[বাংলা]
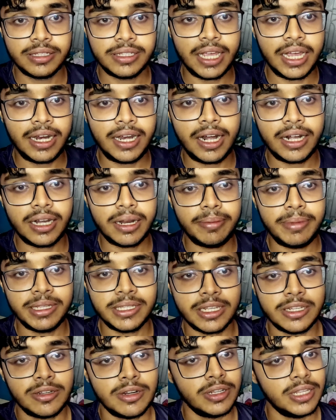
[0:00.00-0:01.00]
সাইডে একটা আমি
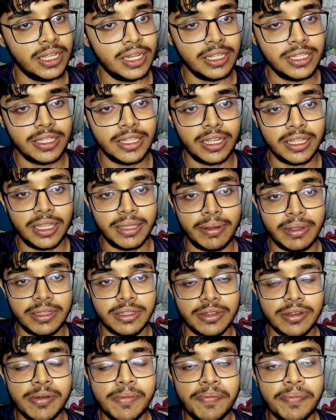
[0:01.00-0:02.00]
স্ক্রিনশট দিয়ে দিয়েছি দেখতে
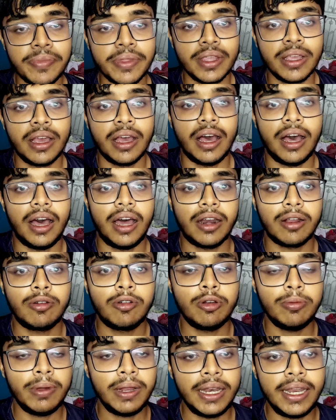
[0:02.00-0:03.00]
পাচ্ছ আর
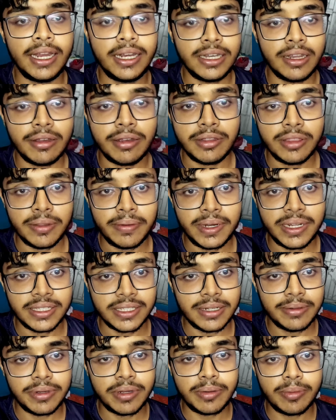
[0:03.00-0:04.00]
গ্রুপের লিঙ্কটাও কিন্তু আমি
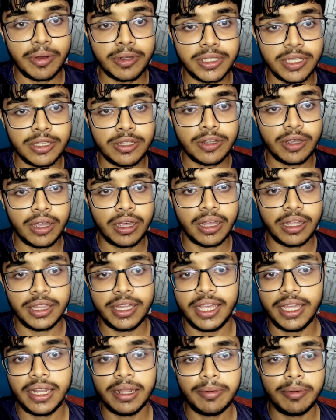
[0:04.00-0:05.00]
ডিসক্রিপশন বক্সে
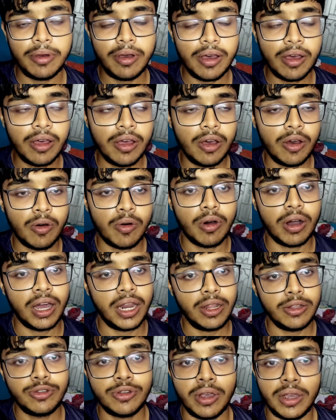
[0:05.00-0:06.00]
দিয়ে দেবো
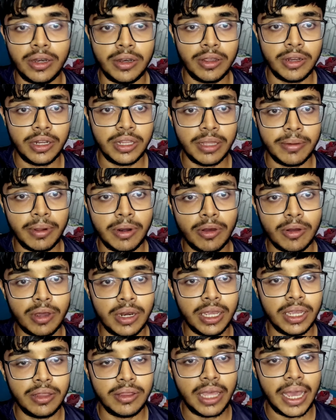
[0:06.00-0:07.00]
ওখানে জয়েন হয়ে নিতে পারো
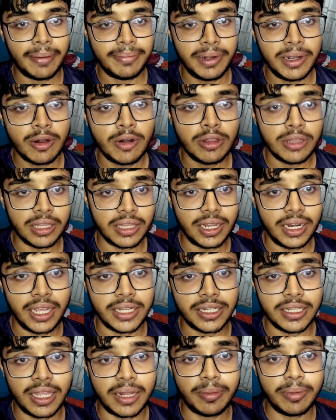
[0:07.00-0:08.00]
ওখানে কিন্তু আপডেটগুলো তাড়াতাড়ি
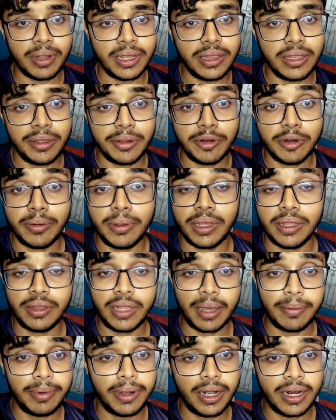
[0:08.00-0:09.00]
আসে তারপরে কিন্তু ইউটিউবে
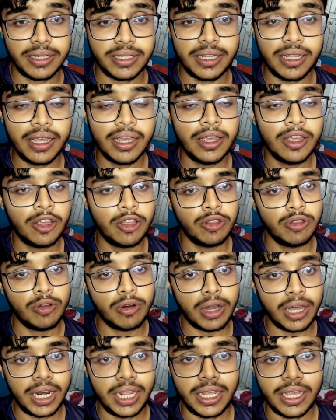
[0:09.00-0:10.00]
কিন্তু আপডেট আসে তো
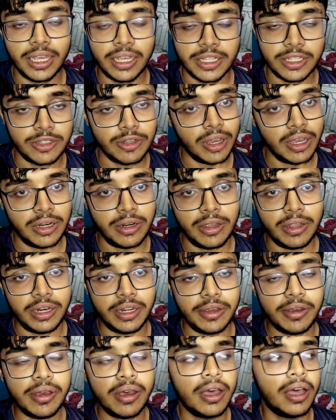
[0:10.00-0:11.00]
ওখানে জয়েন হয়ে
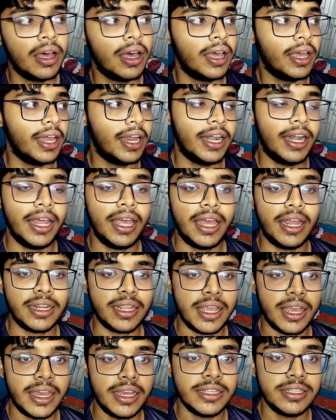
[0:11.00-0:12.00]
নিও এটাই আর
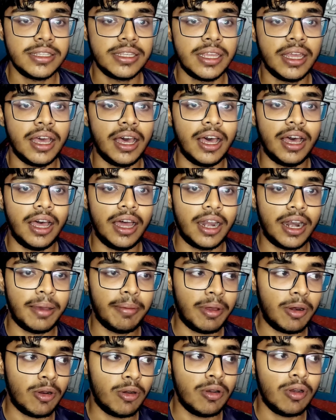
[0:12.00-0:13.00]
কি গাইজ আর
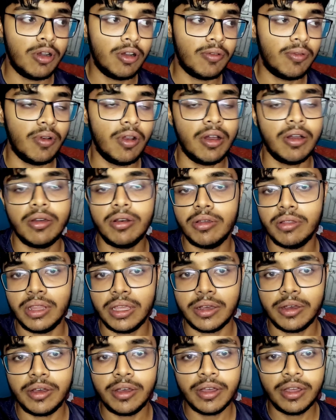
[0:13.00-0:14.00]
আমার অন্য অন্য ভ্লগগুলো
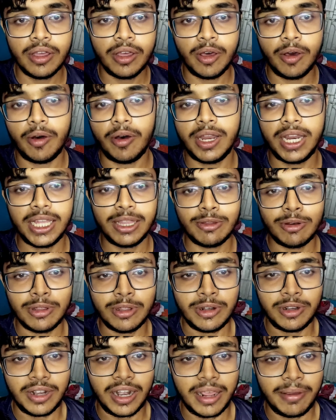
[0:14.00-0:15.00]
দেখো অনেক দূরে
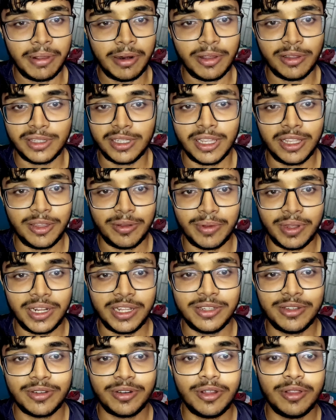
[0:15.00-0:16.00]
দূরে ট্রাভেল করতে যায়
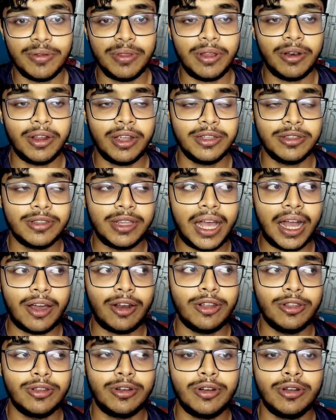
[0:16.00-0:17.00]
তোমাদের জন্য তোমাদের অনেক কিছু
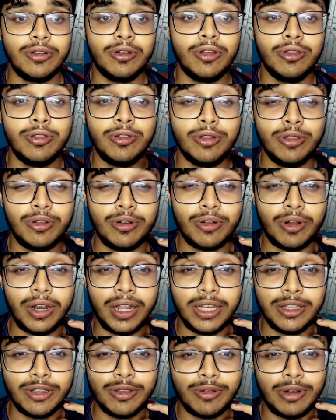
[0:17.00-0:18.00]
দেখানোর জন্য নতুন নতুন
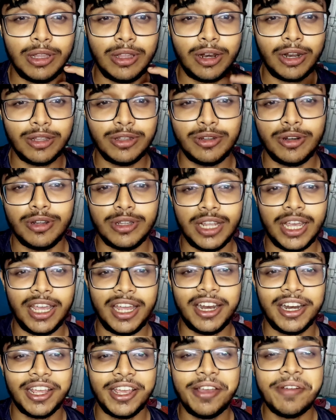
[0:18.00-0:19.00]
অনেক কিছু তুলে ধরার জন্য
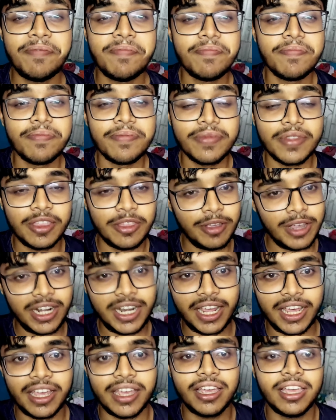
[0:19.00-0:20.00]
যায় আর কি তো
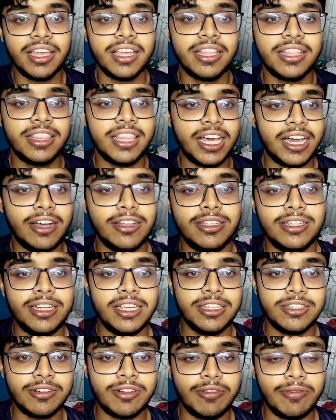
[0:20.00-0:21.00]
এটাই দেখা হচ্ছে
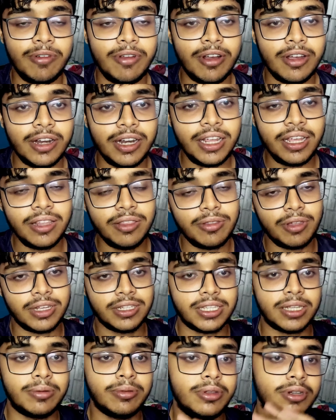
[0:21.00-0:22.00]
নেক্সট কোনো ব্লগ নিয়ে তো
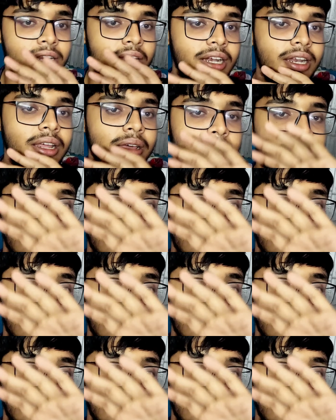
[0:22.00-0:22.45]
আজকের মতো টাটা